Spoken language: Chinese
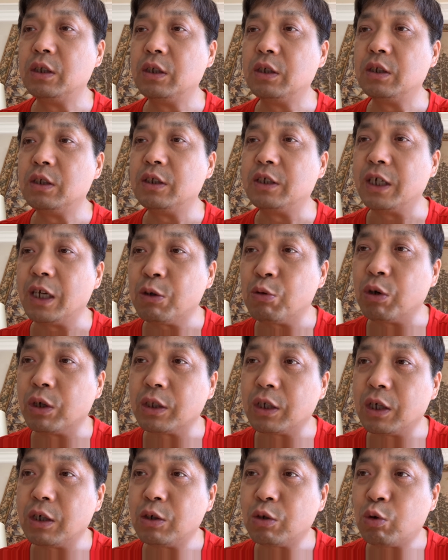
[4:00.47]
结果
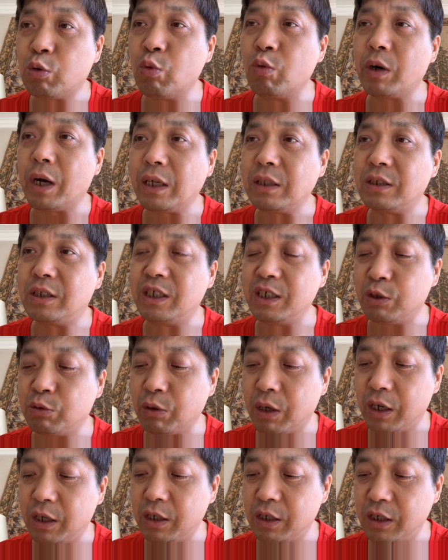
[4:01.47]
呢？公安机
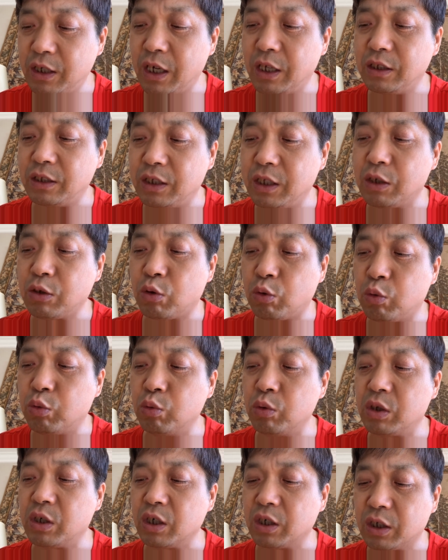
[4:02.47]
关认定
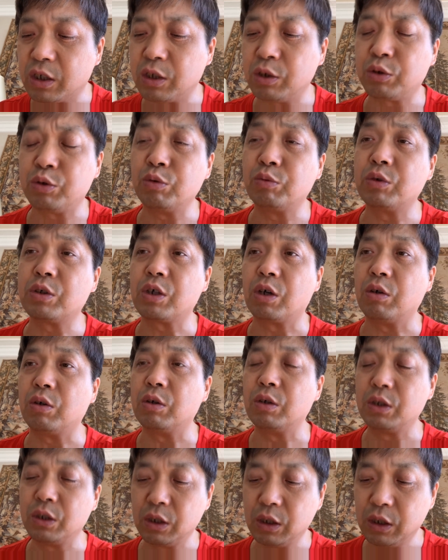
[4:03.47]
呼格是凶手，
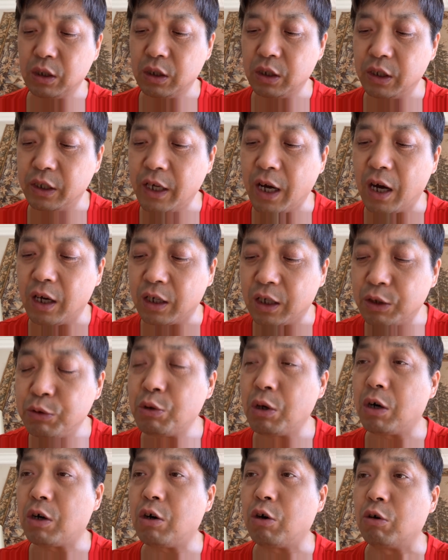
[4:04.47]
两个
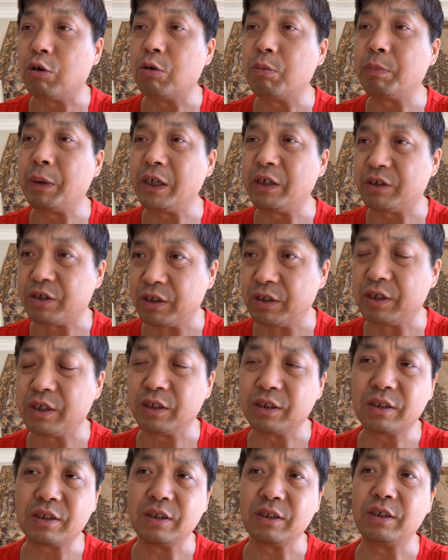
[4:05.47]
月后被执
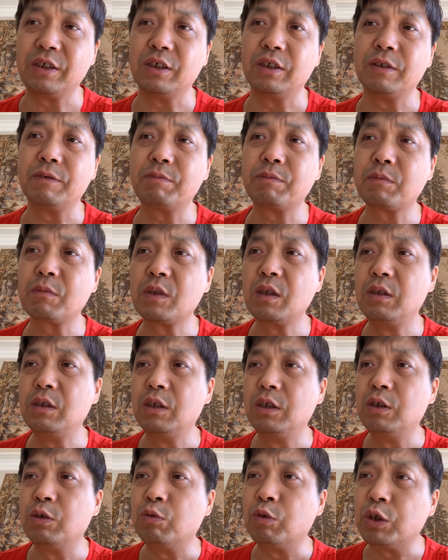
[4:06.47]
行死刑。
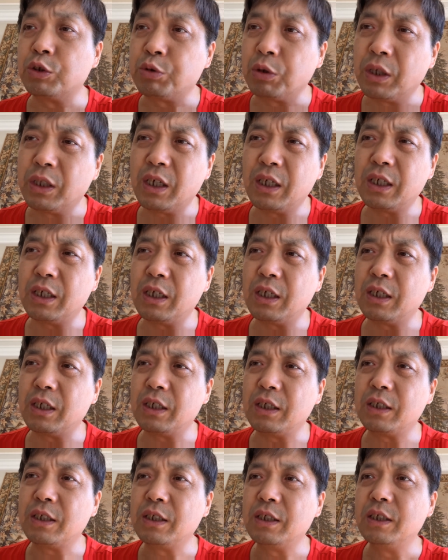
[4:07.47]
我觉
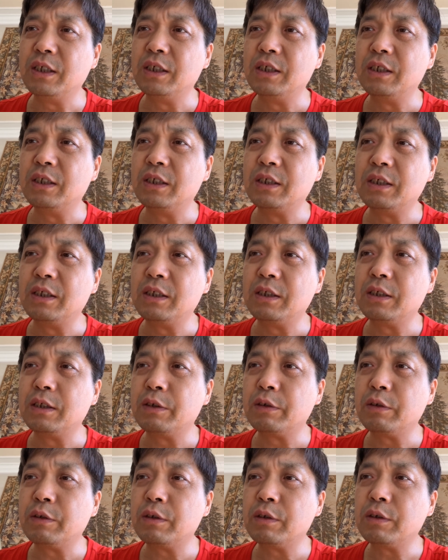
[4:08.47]
得
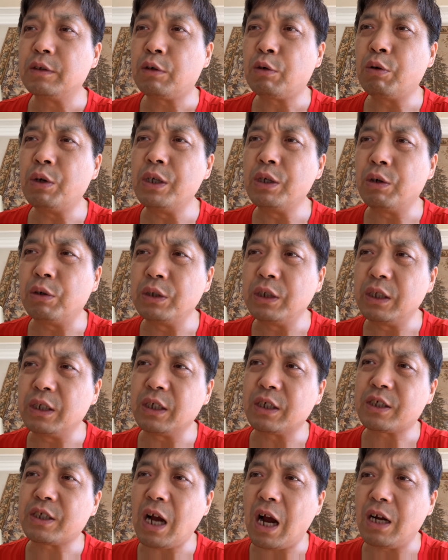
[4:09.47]
会有一个
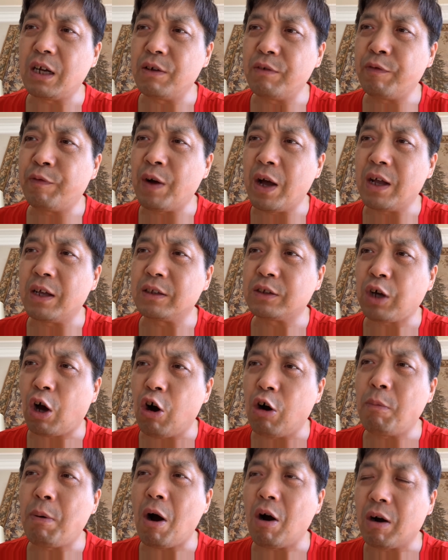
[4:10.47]
杀人犯
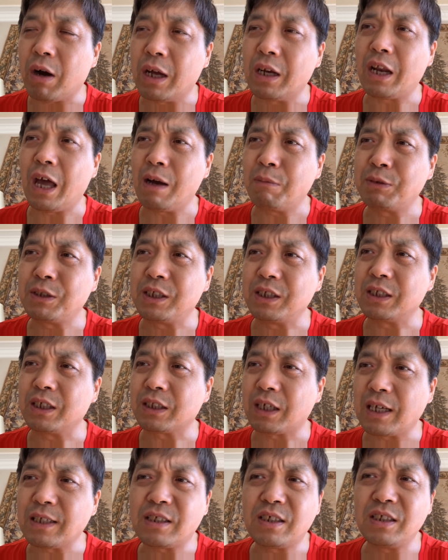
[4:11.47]
逃跑还来不及呢，
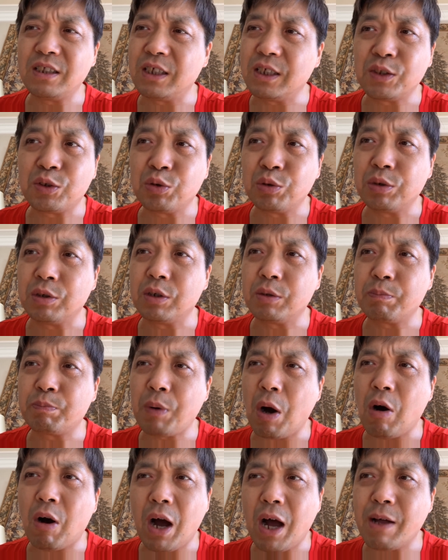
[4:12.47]
他自己去
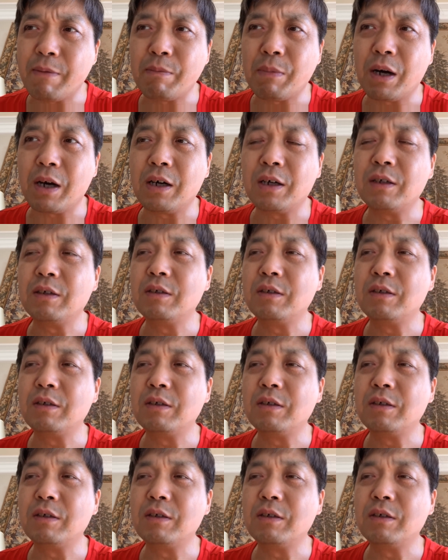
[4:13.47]
报案吗？